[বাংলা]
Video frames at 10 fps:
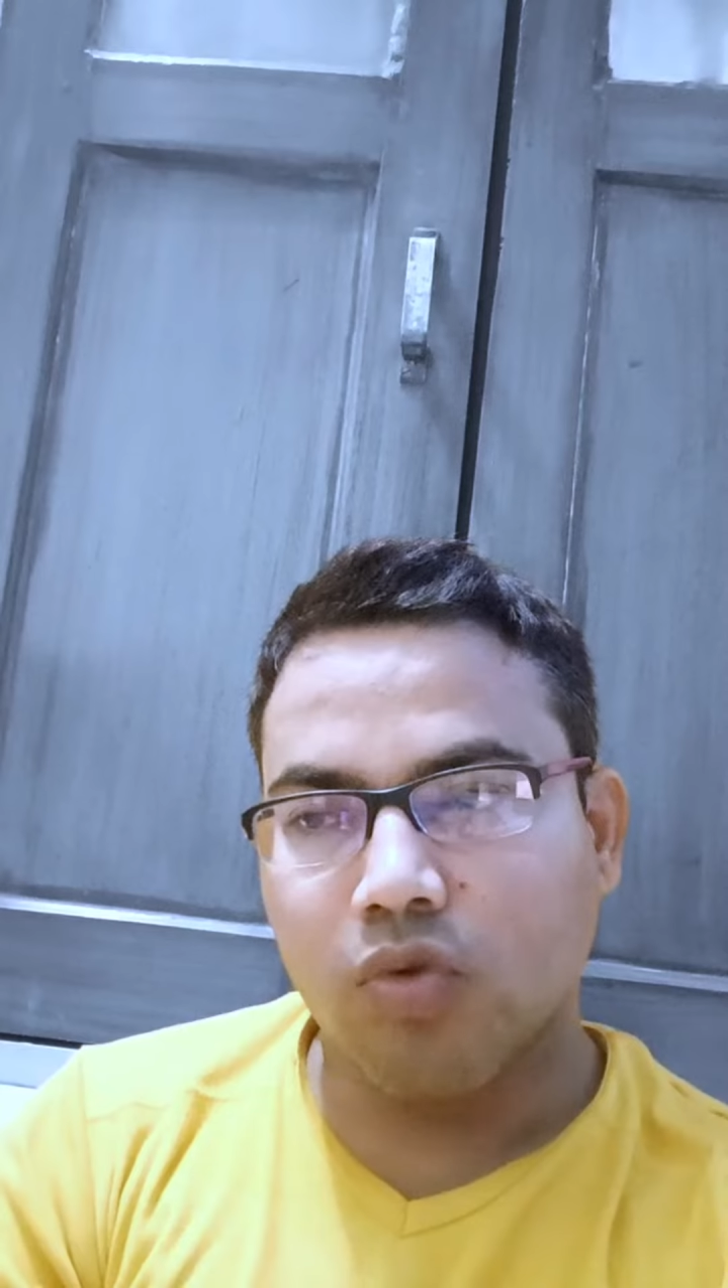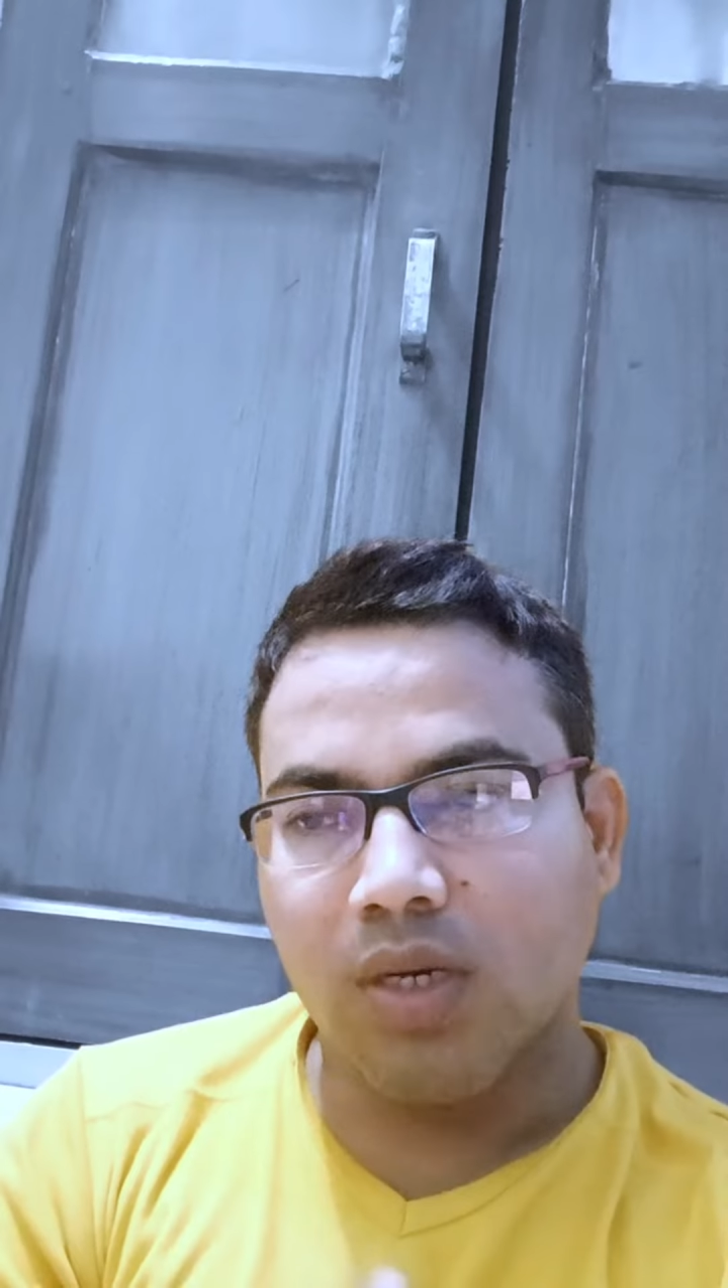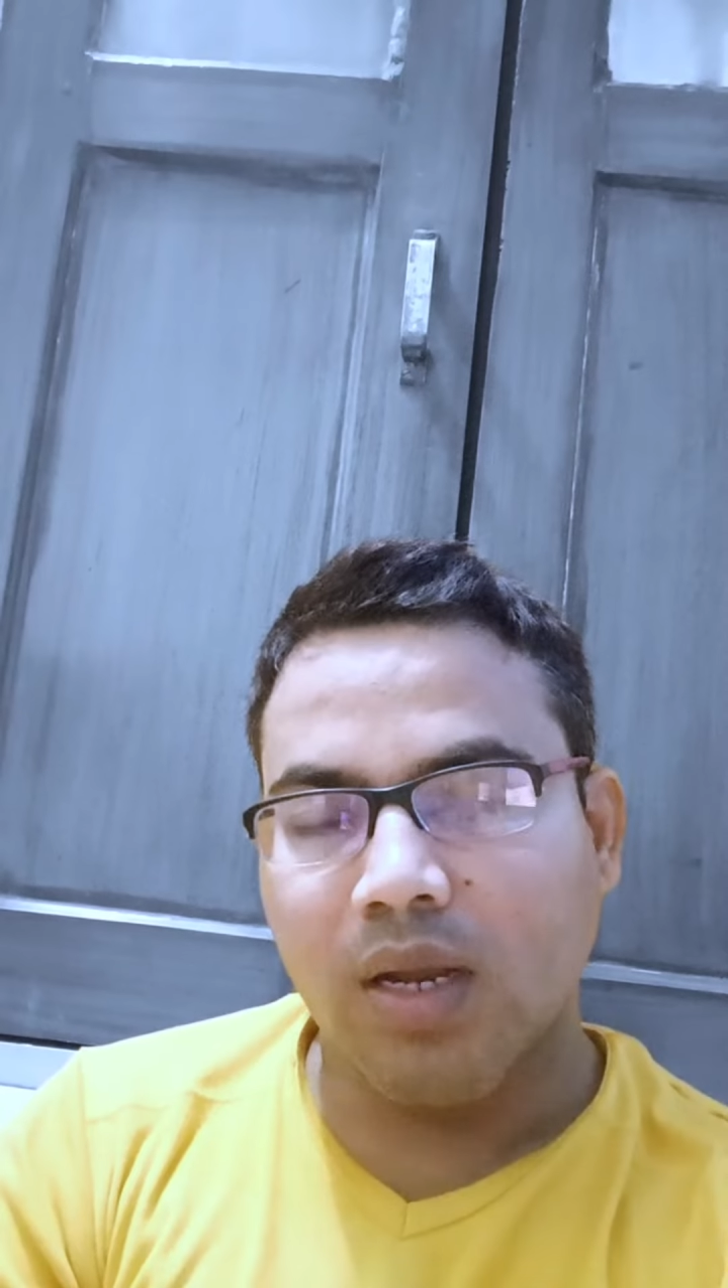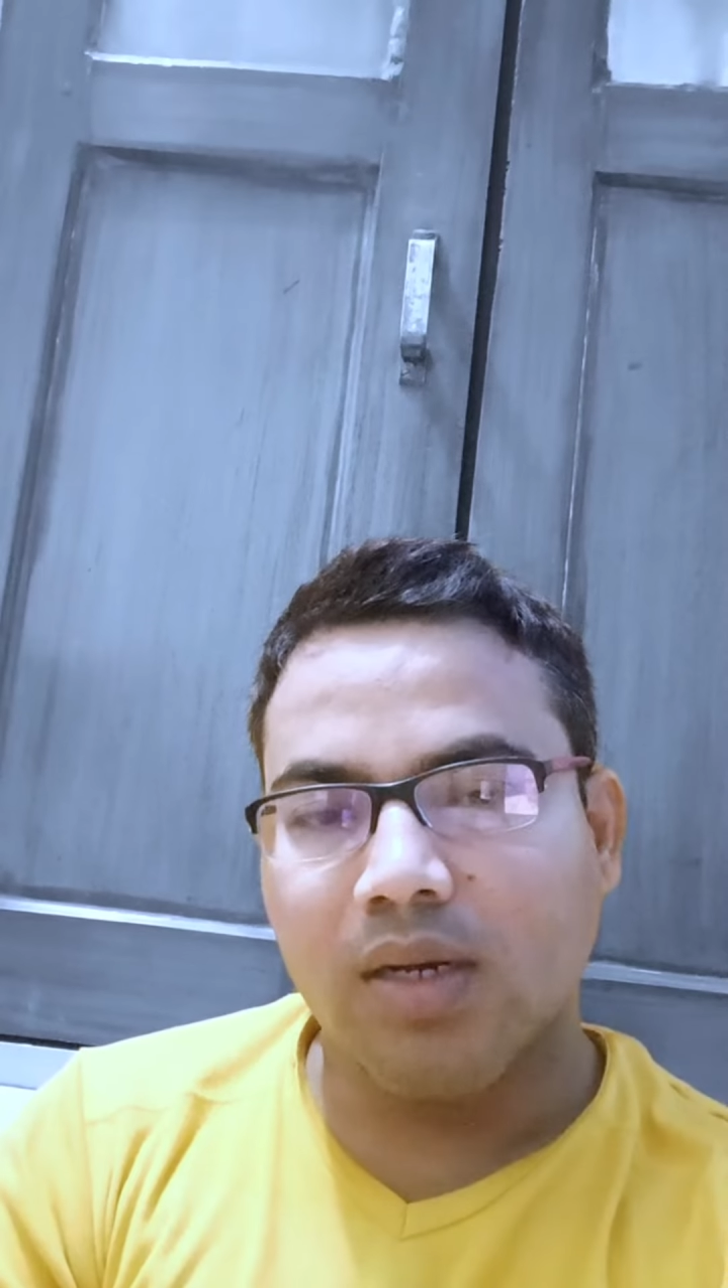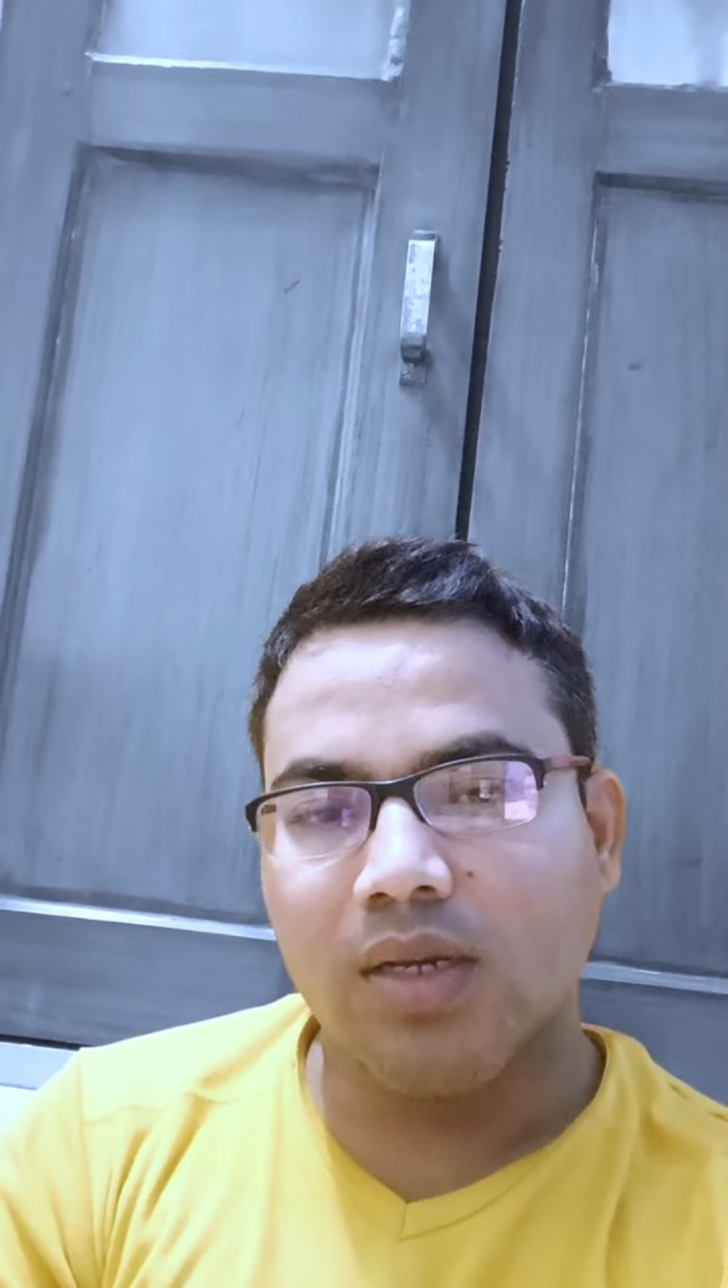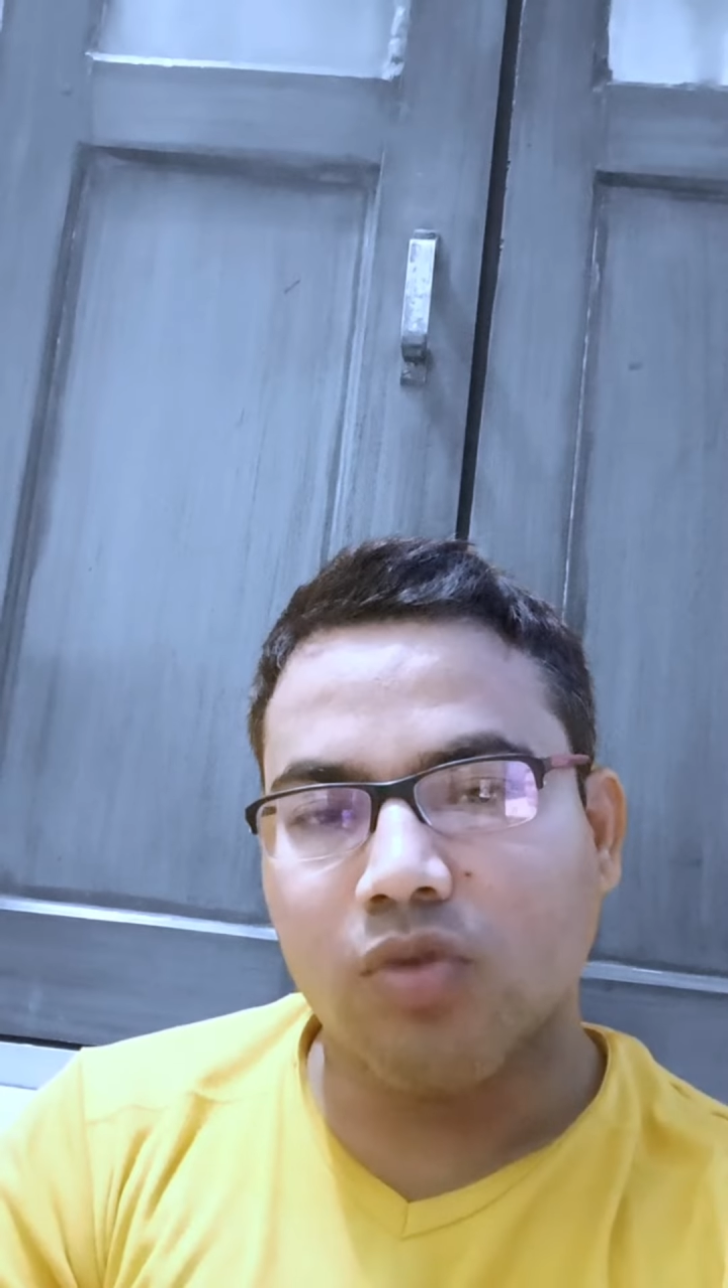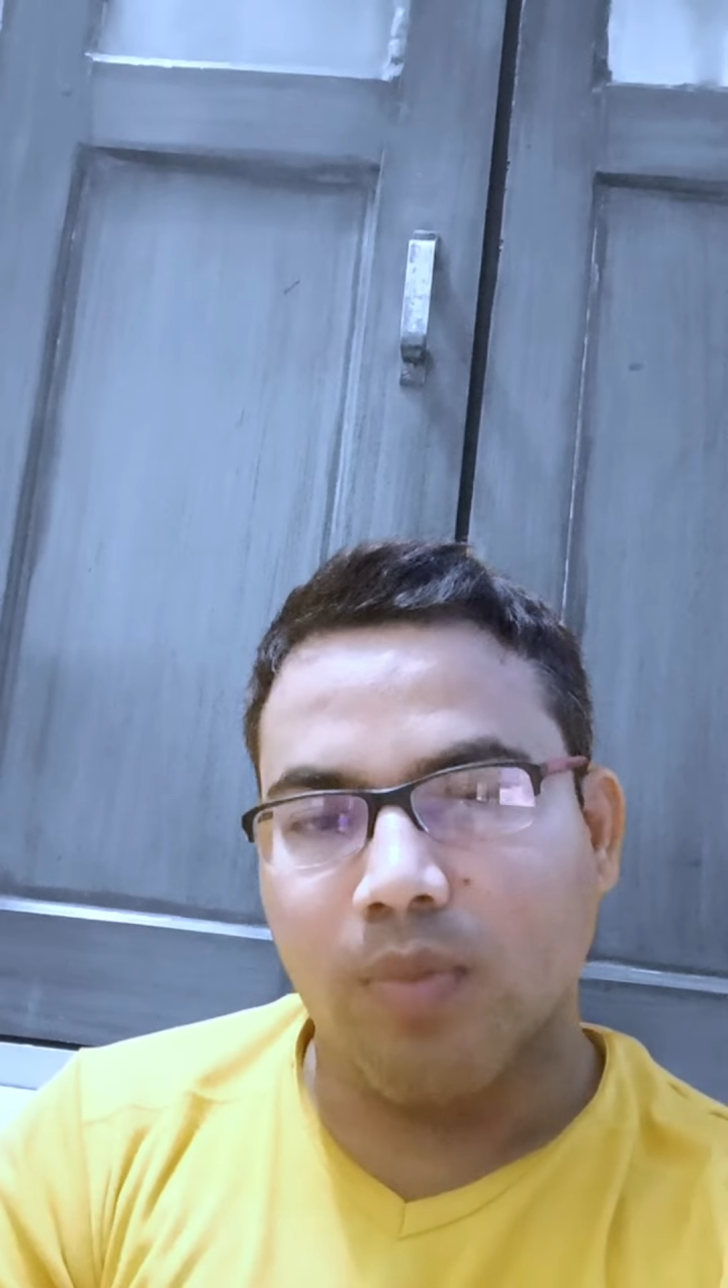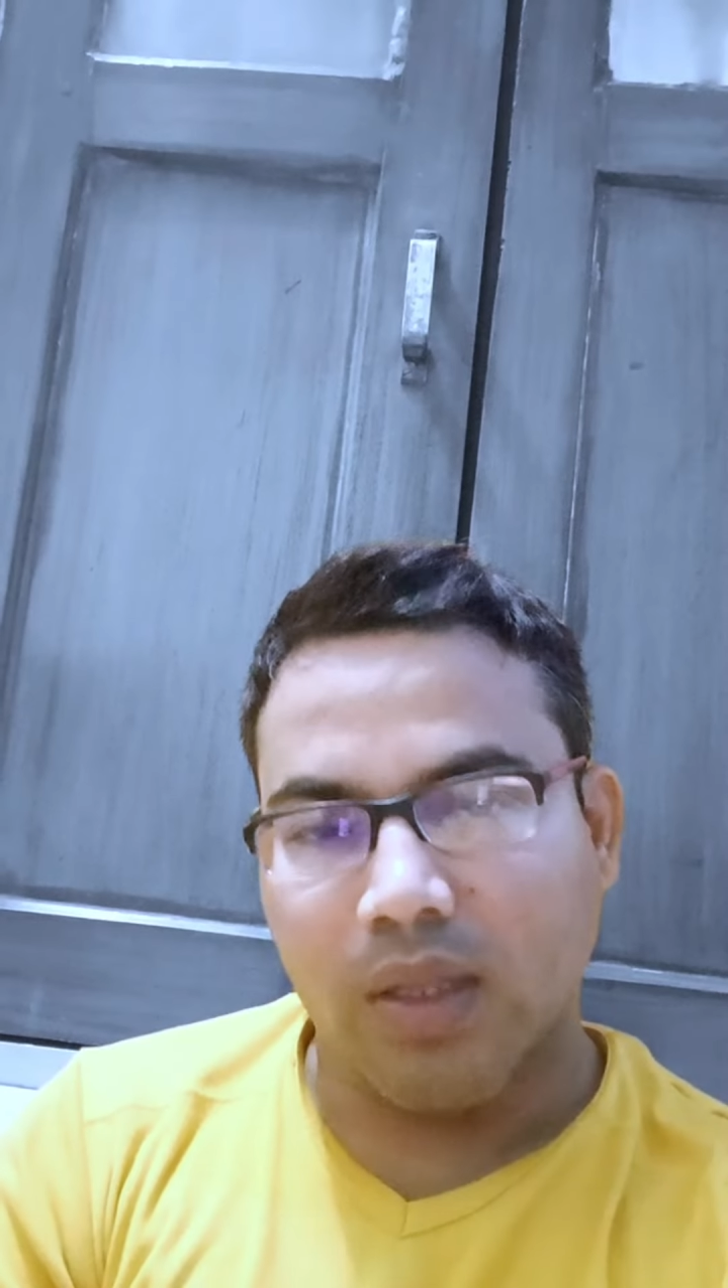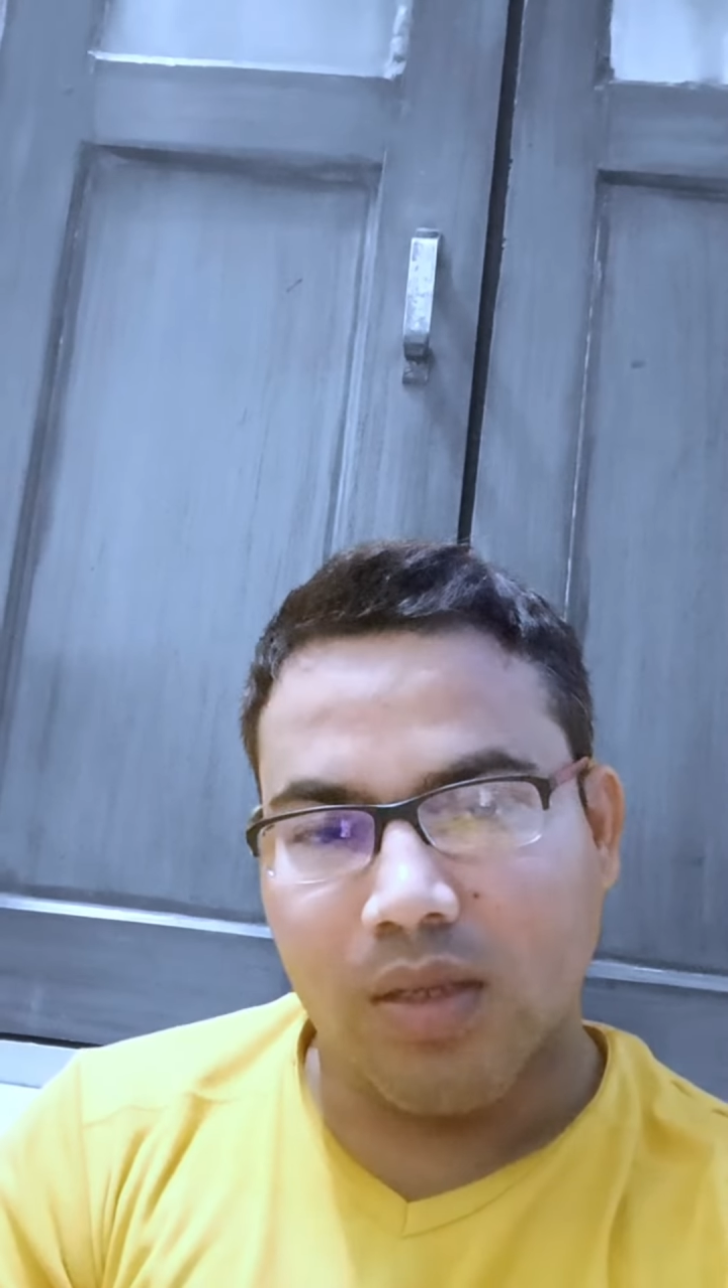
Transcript: সুলিন নারিলকে যদি বাদ